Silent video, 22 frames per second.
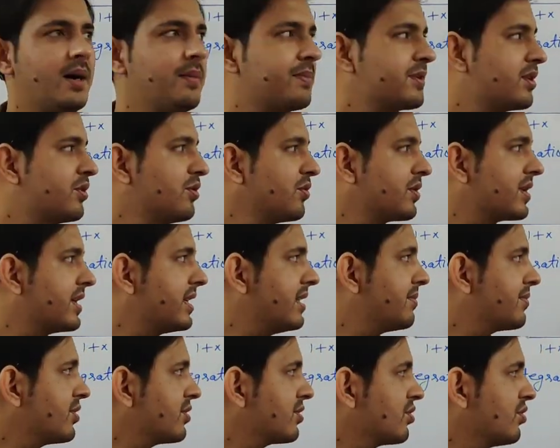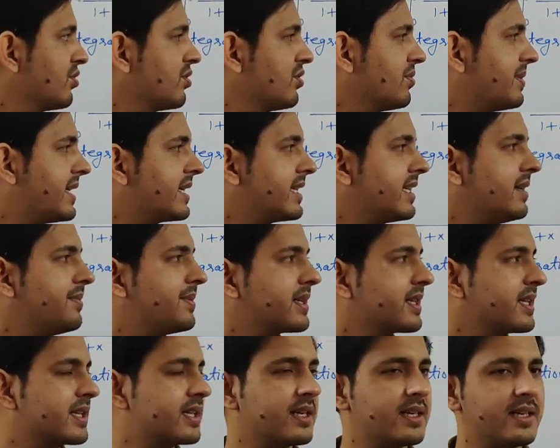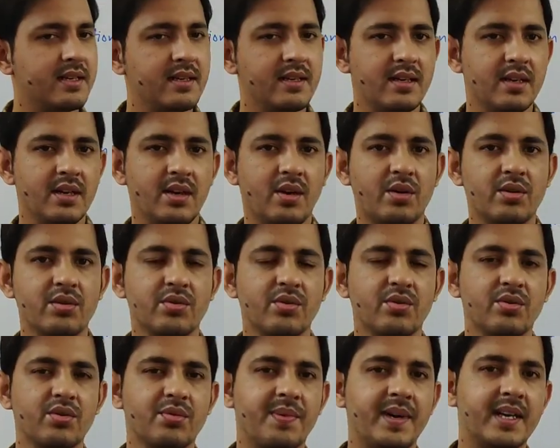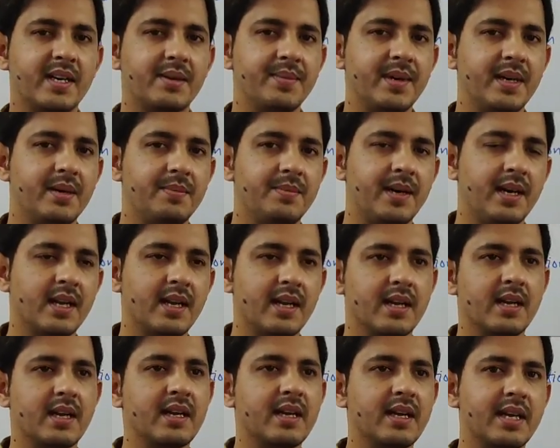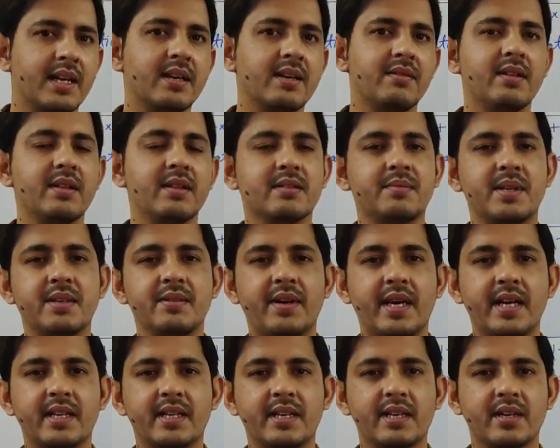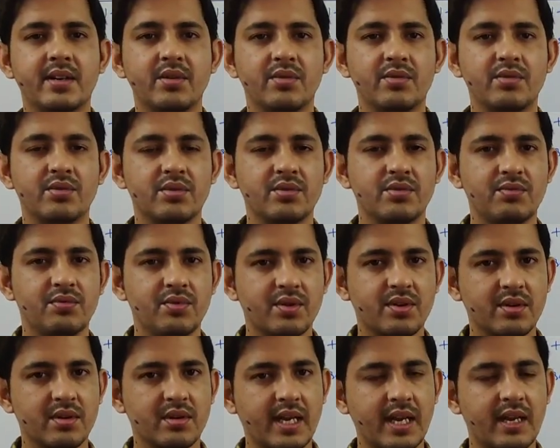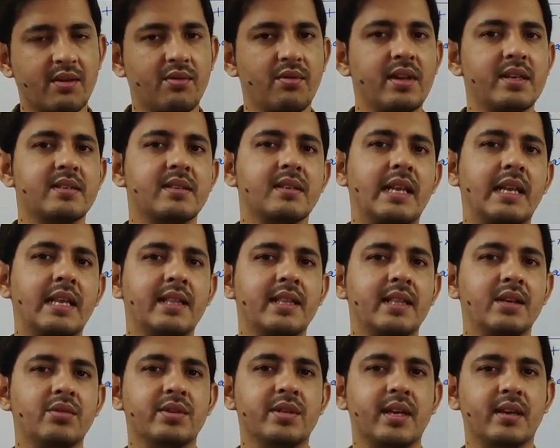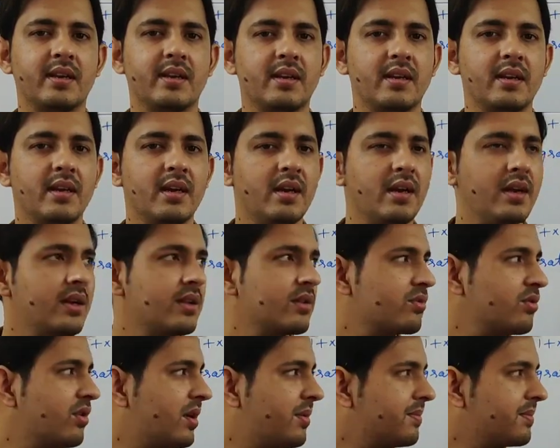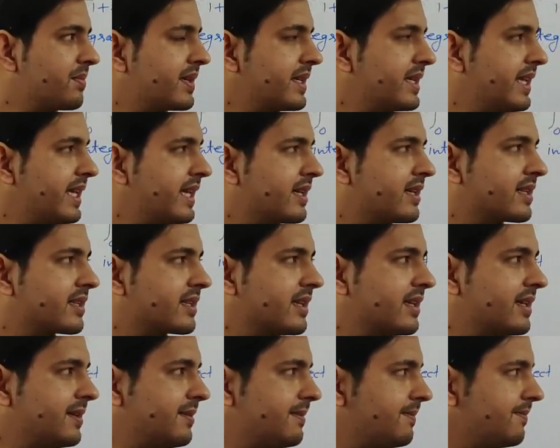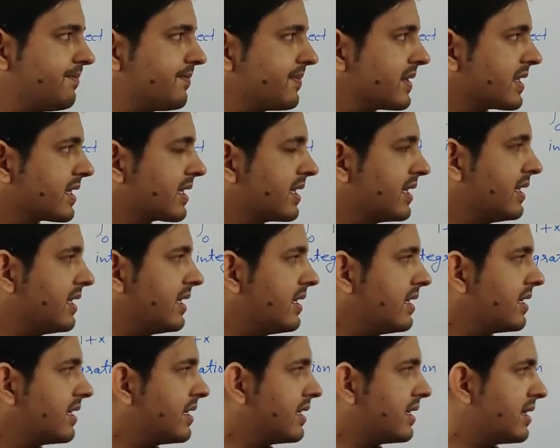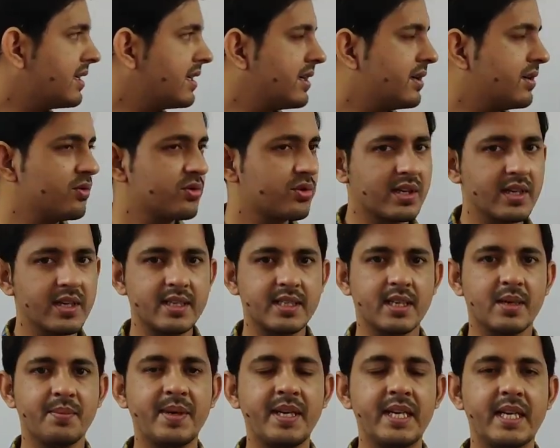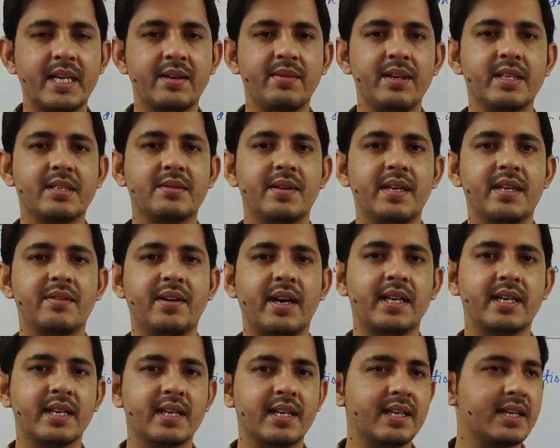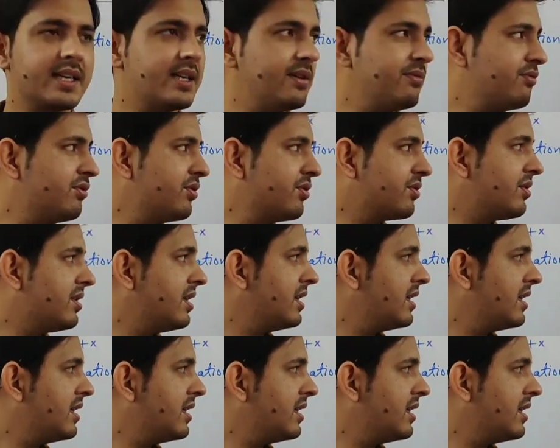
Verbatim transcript: अब क्योंकि हमको दोनों पार्ट यहाँ पे करना है और दोनों पार्ट में आप अलग अलग इंटरवल्स में डिवाइड कर रहे हो तो वो कैलकुलेशन लेंदी हो जाएगी तो हम ये करते हैं कि उतने सब इंटरवल्स में डिवाइड करें कि वो